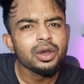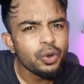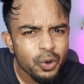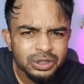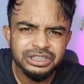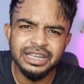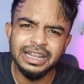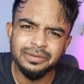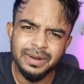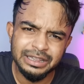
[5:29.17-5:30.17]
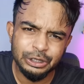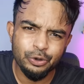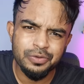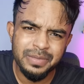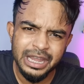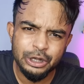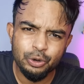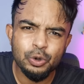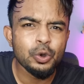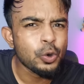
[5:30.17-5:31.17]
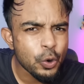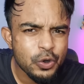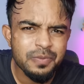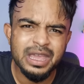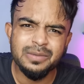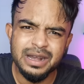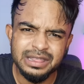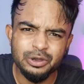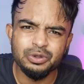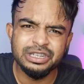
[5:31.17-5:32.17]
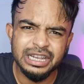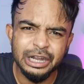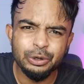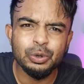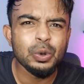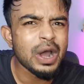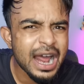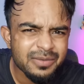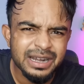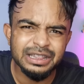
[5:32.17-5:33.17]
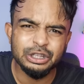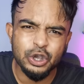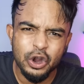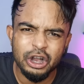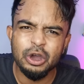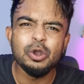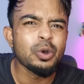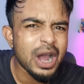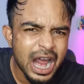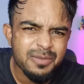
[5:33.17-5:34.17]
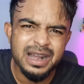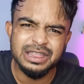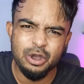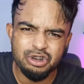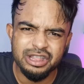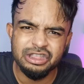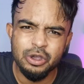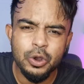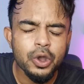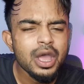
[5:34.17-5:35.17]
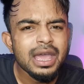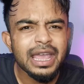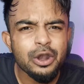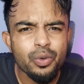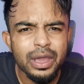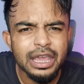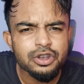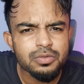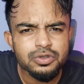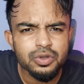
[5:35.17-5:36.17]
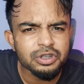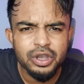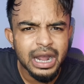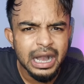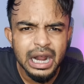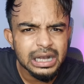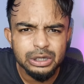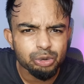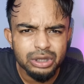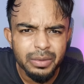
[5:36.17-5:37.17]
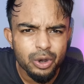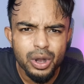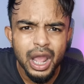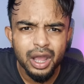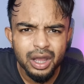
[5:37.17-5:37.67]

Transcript: কোন ছেলের বাড়িতে কোন মেয়ে ঢুকলো কোন মেয়ের বাড়িতে কোন ছেলে ঢুকলো কার বাড়িতে ঝগড়া হলো কার বাড়িতে অশান্তি হলো কেন এই সমস্ত বিষয়ে ঘাটাঘাটি করতে পারো না